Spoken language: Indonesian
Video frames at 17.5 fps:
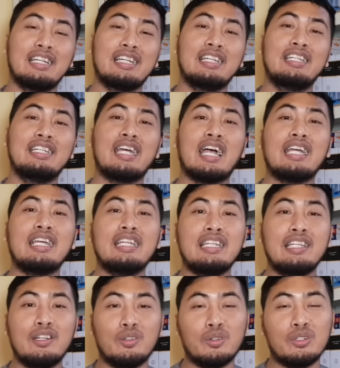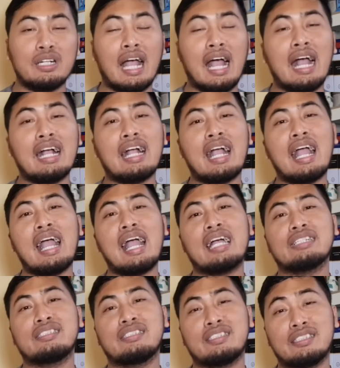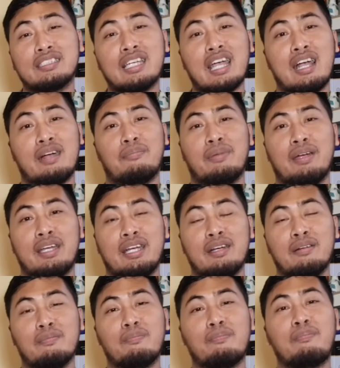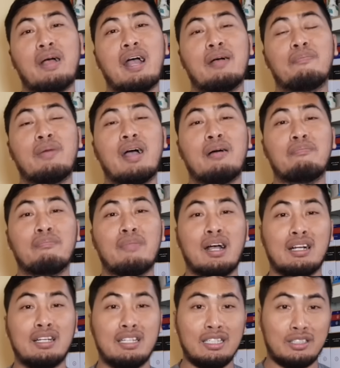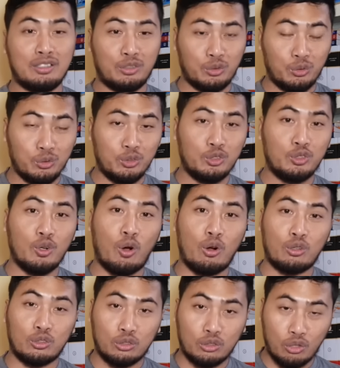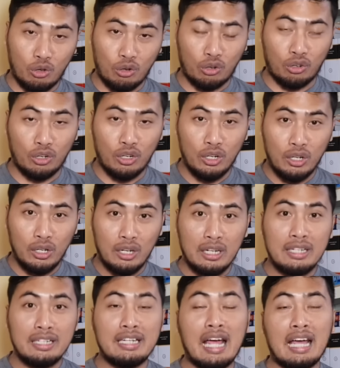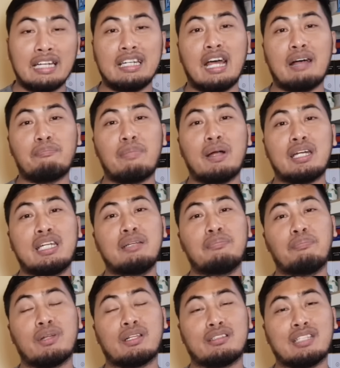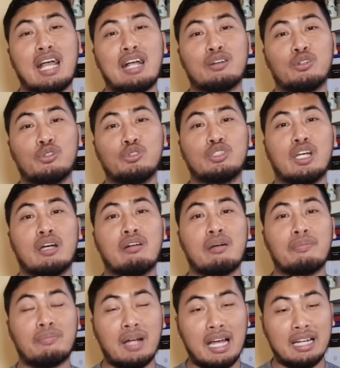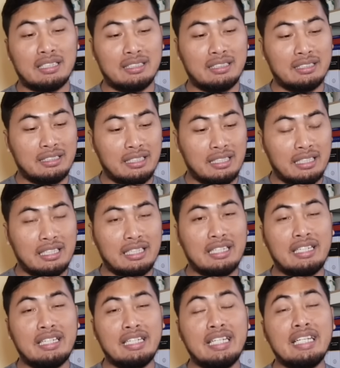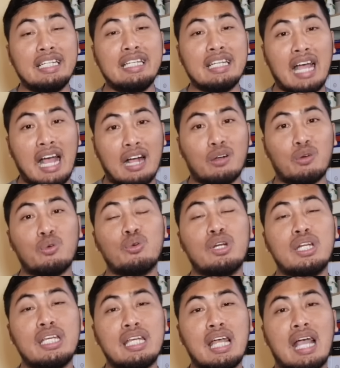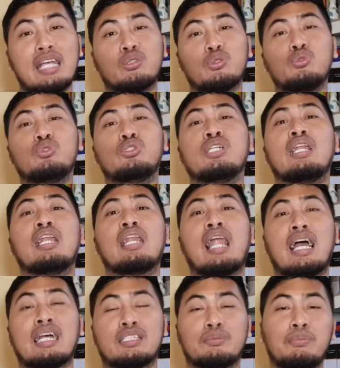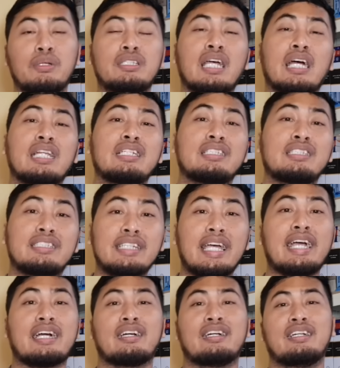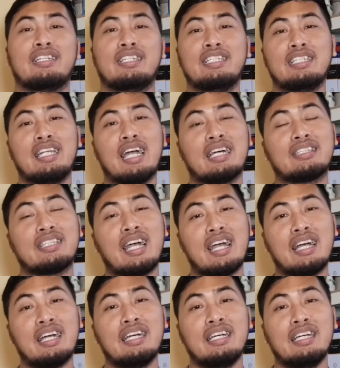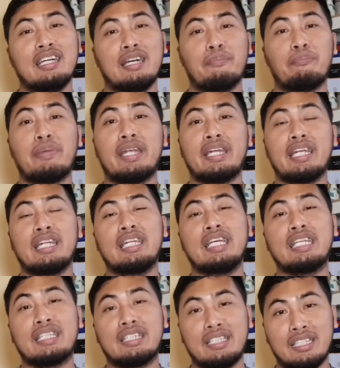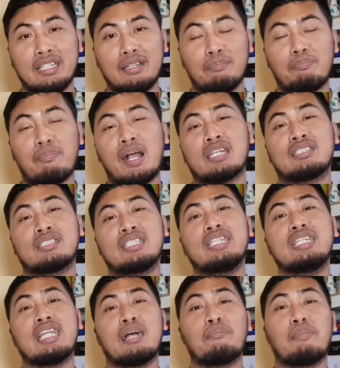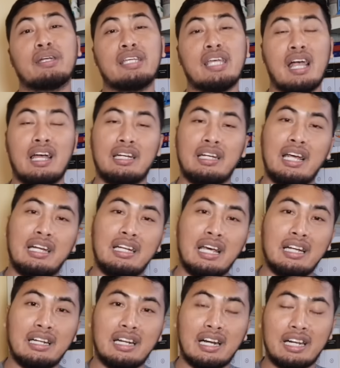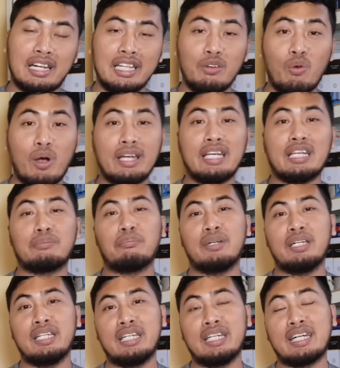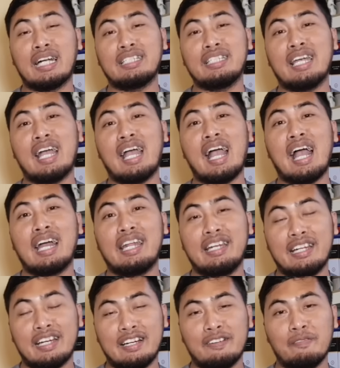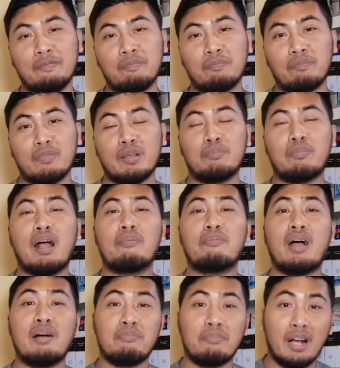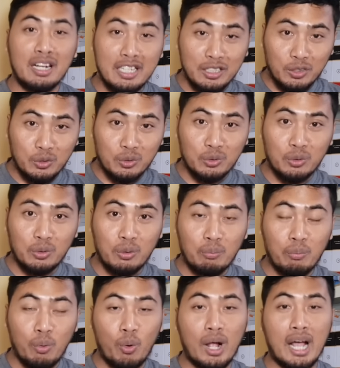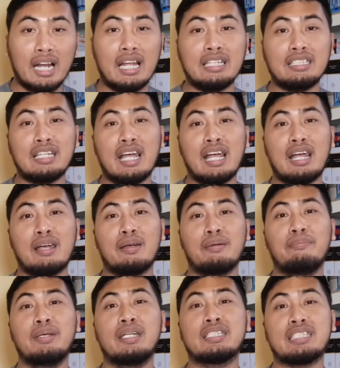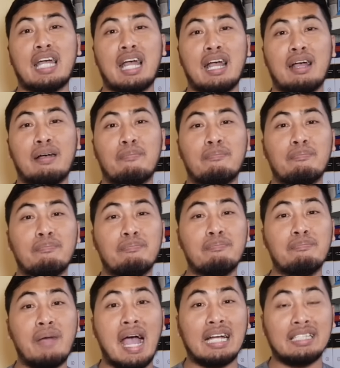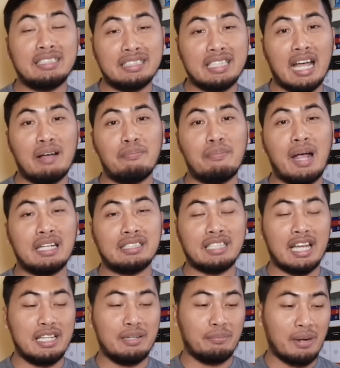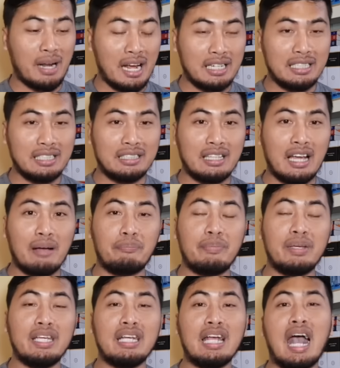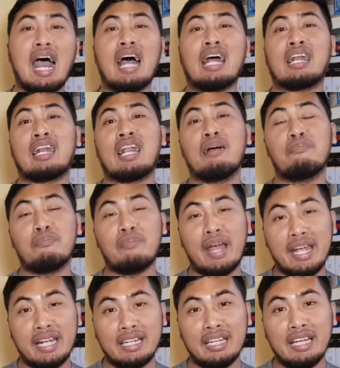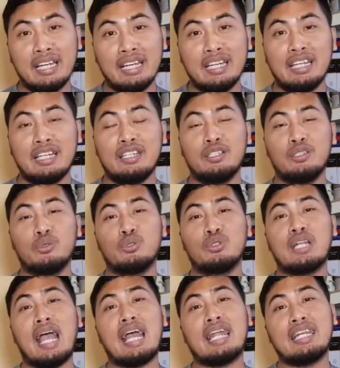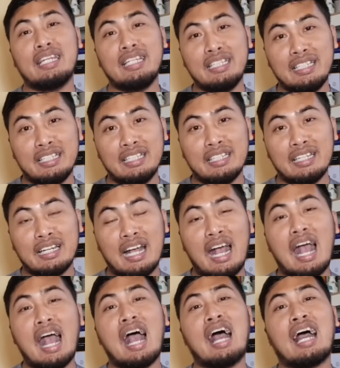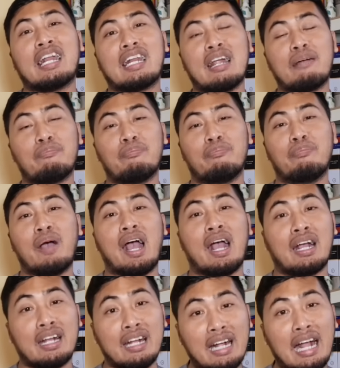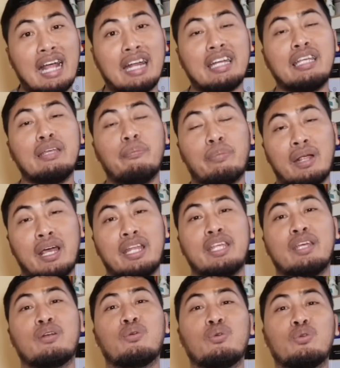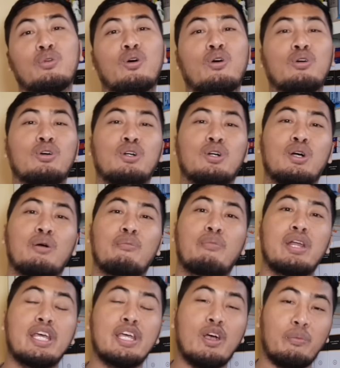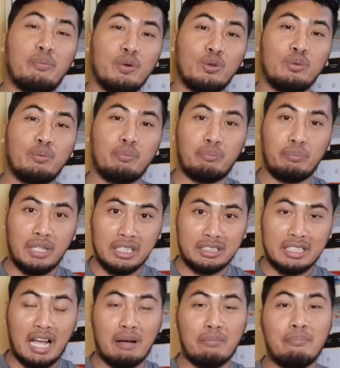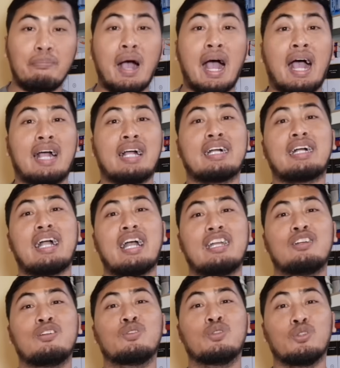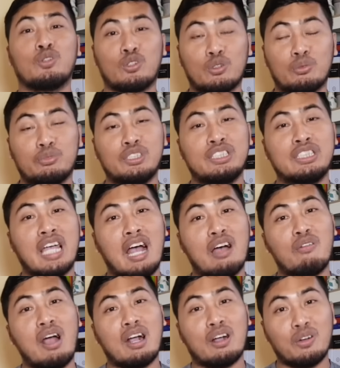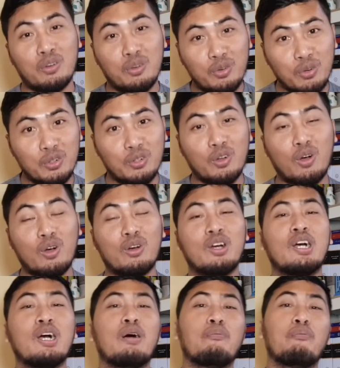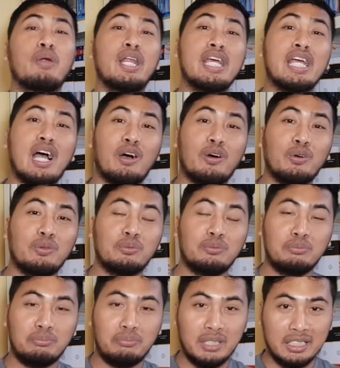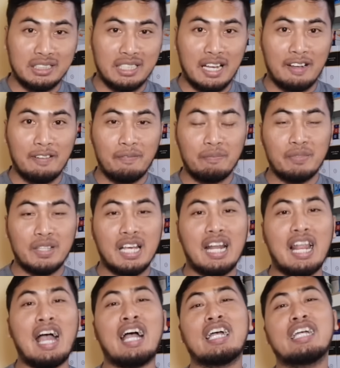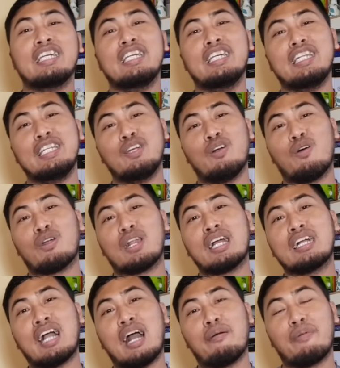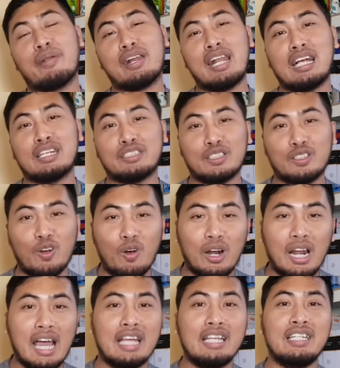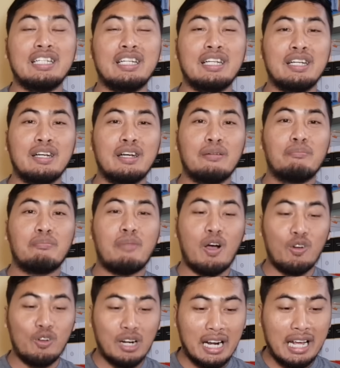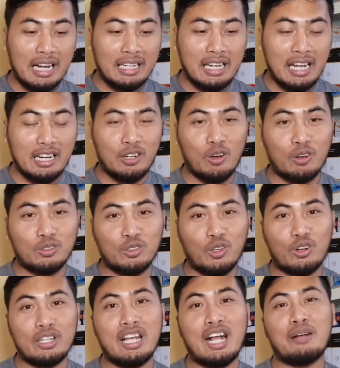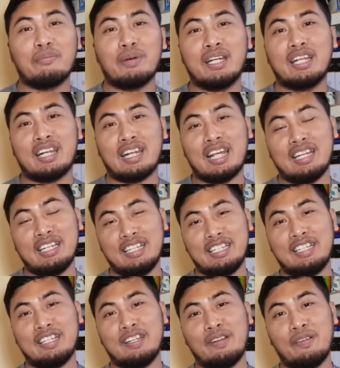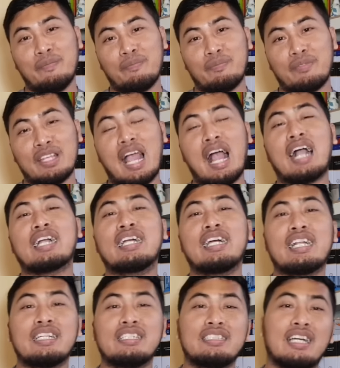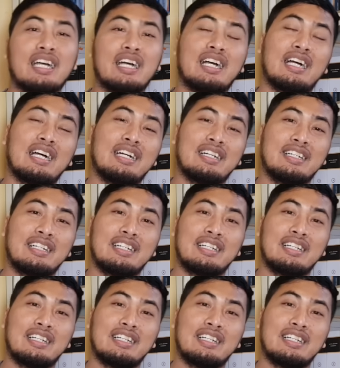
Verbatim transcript: Dia ini loh nggak ngaca apa ya. Pak Bambang itu doktor dan dapat dipertanggungjawabkan. Dia kuliah itu jelas bisa dicek di data PD Dikti. Pasti namanya ada dan riwayat pendidikannya ada. Pak Bambang itu bukan hanya bisa baca bahasa Ibrani, tapi Aramaik, Yunani, Arab, bahkan Ibrani kuno, beliau pun bisa. Bahkan huruf Jawa kuno, beliau bisa. Lah ini orang nggak pernah sekolah ini mau ngeledek dokter yang beneran ini. Akhirnya